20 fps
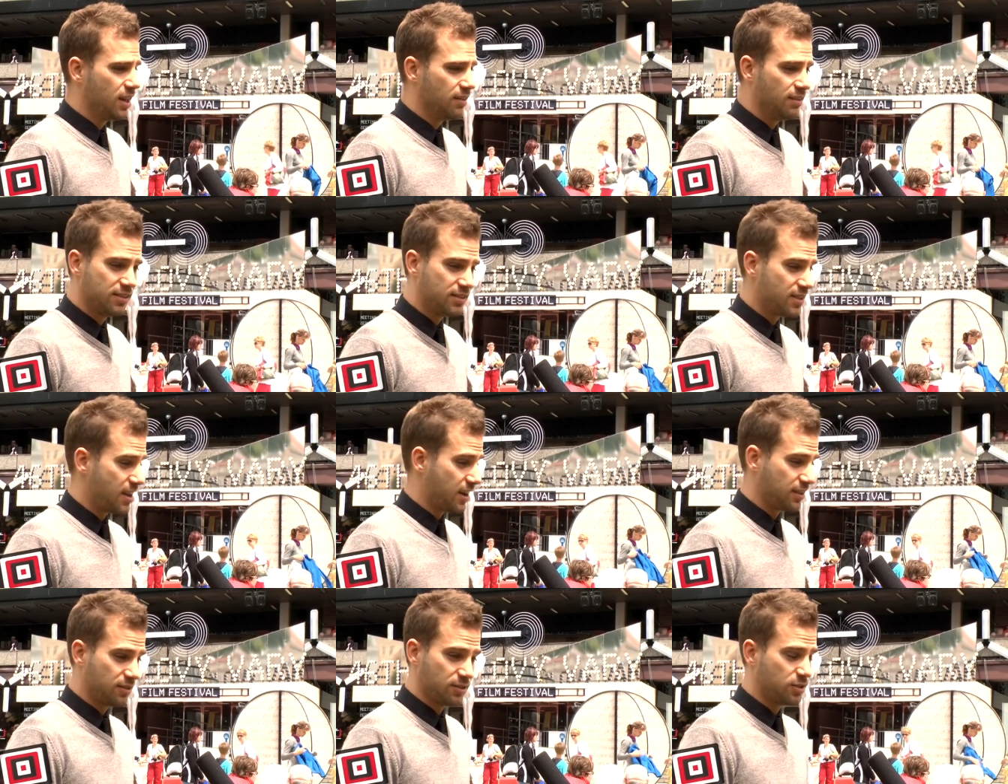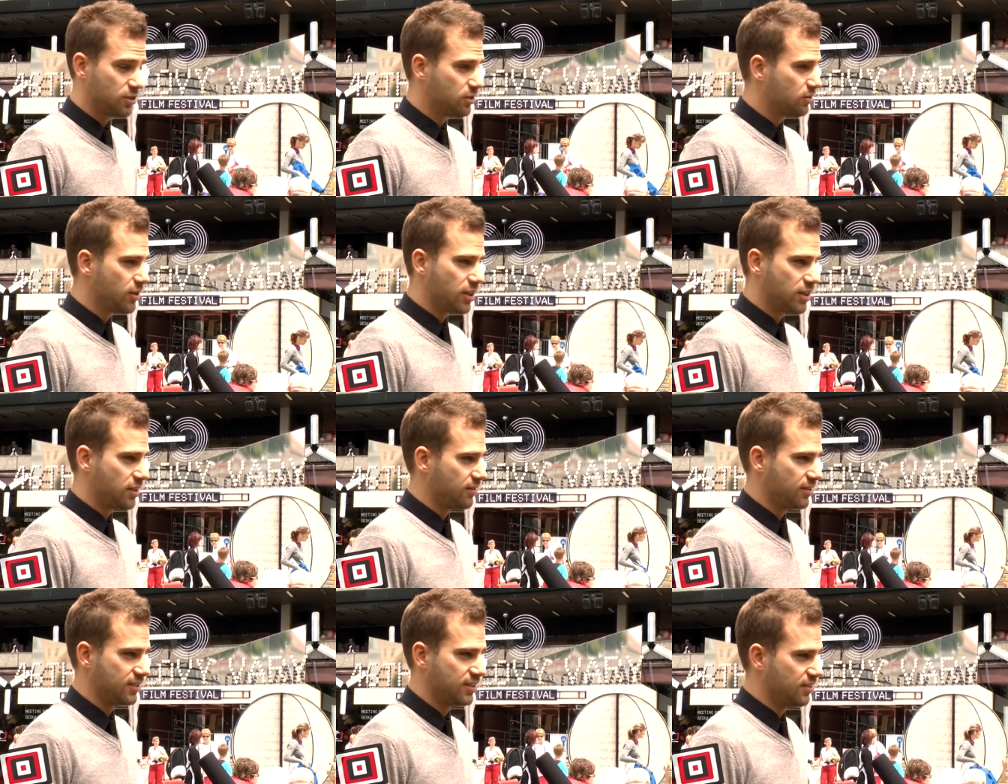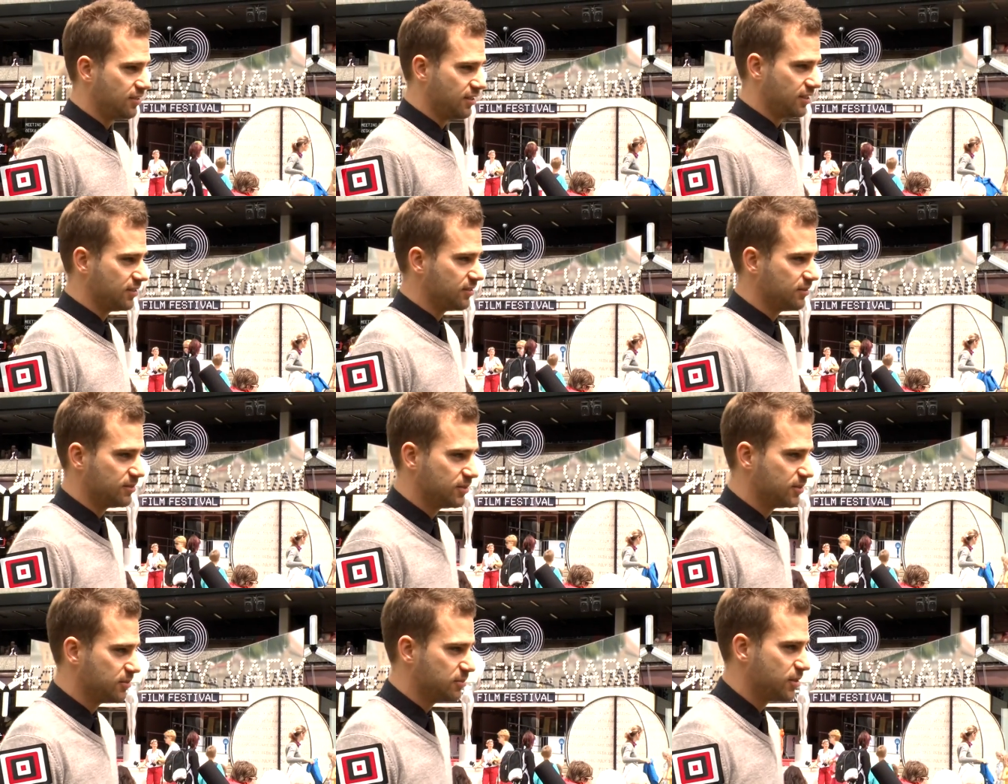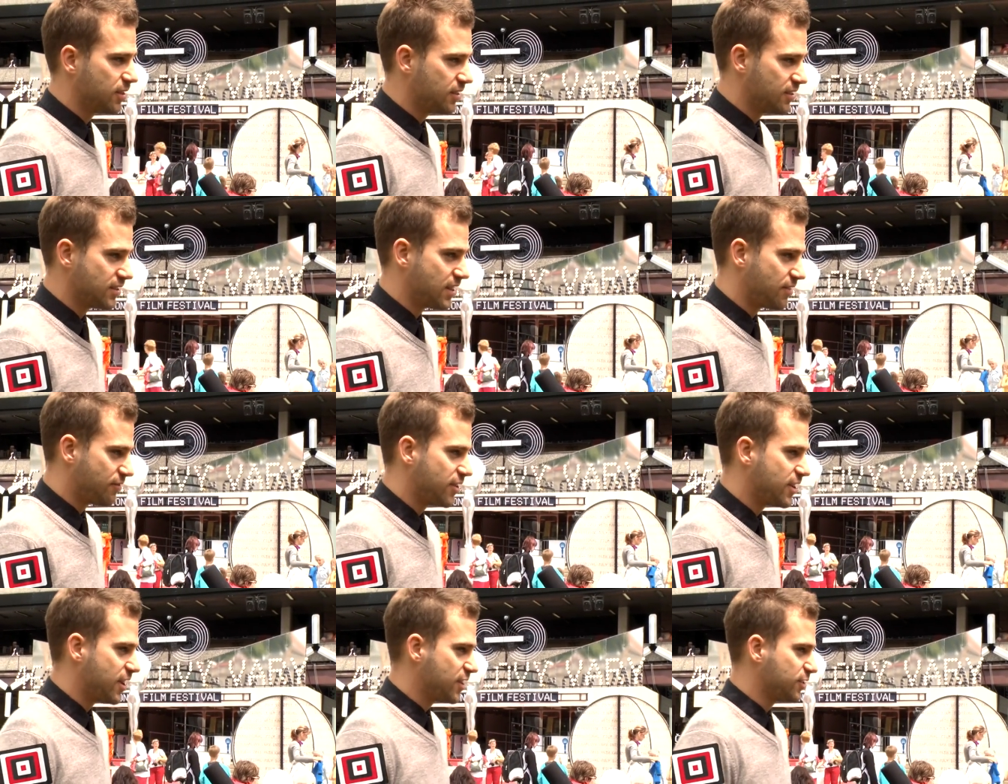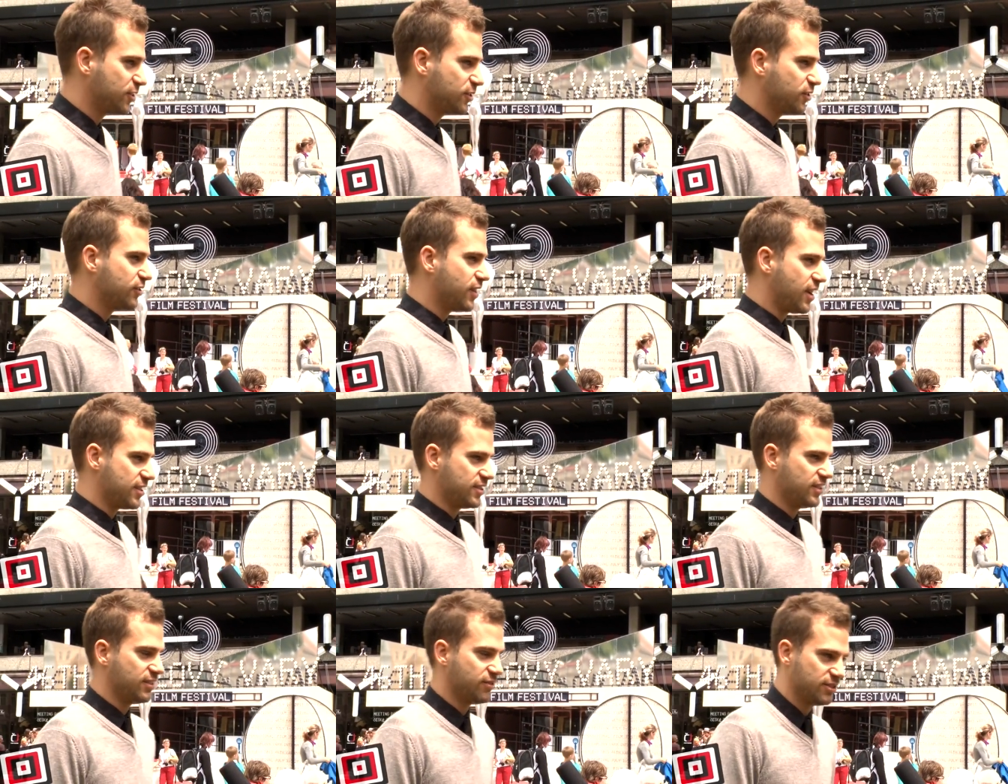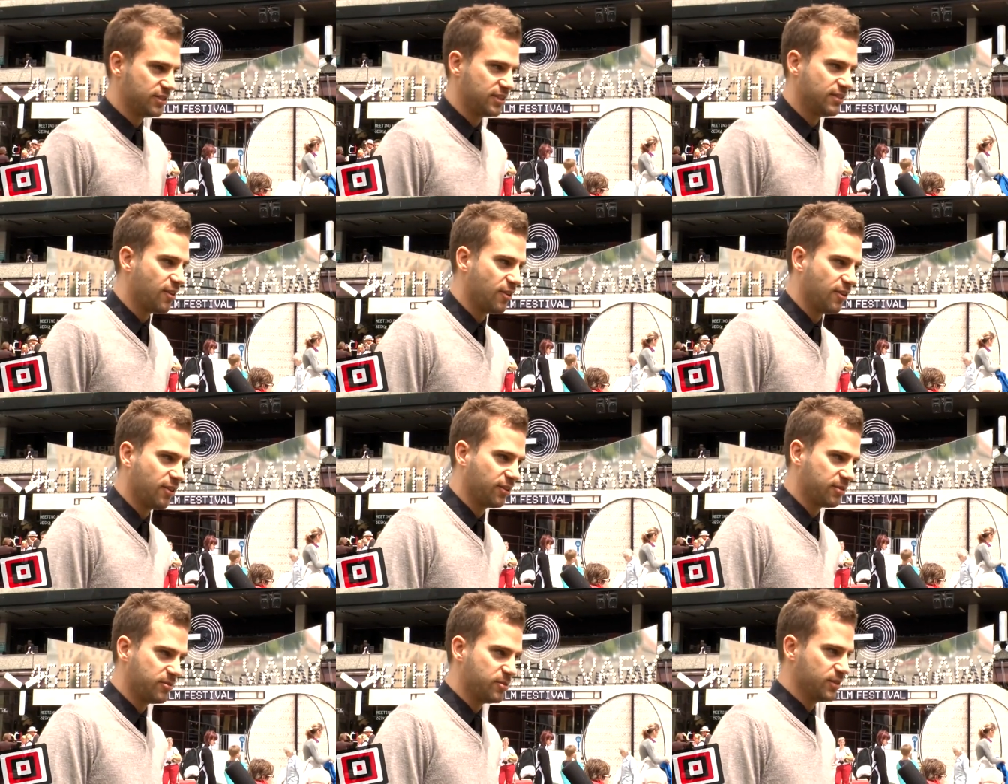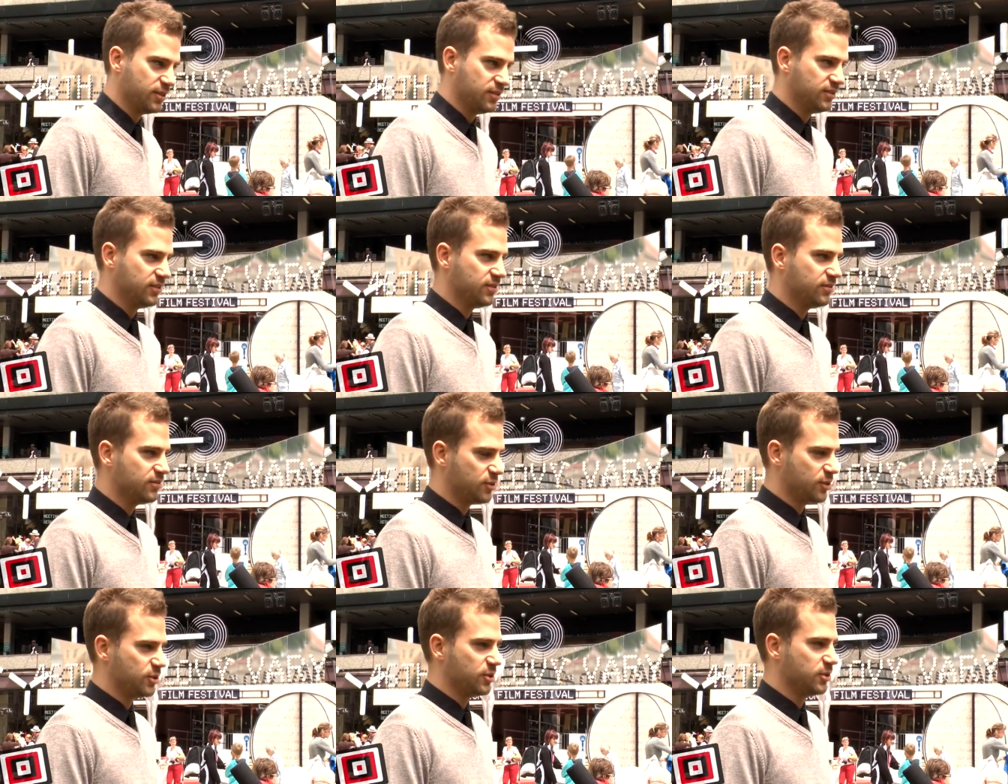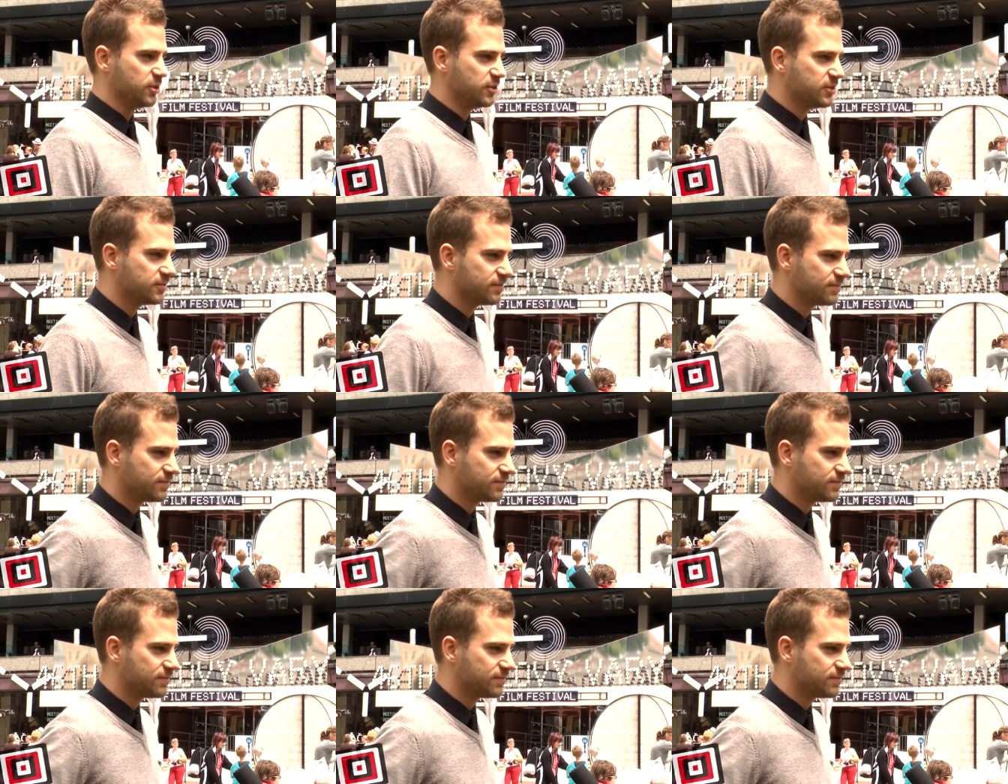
Więc tak, no świetny festiwal, no, no, jedna z najfajniejszych doświadczeń festiwalowych w moim życiu.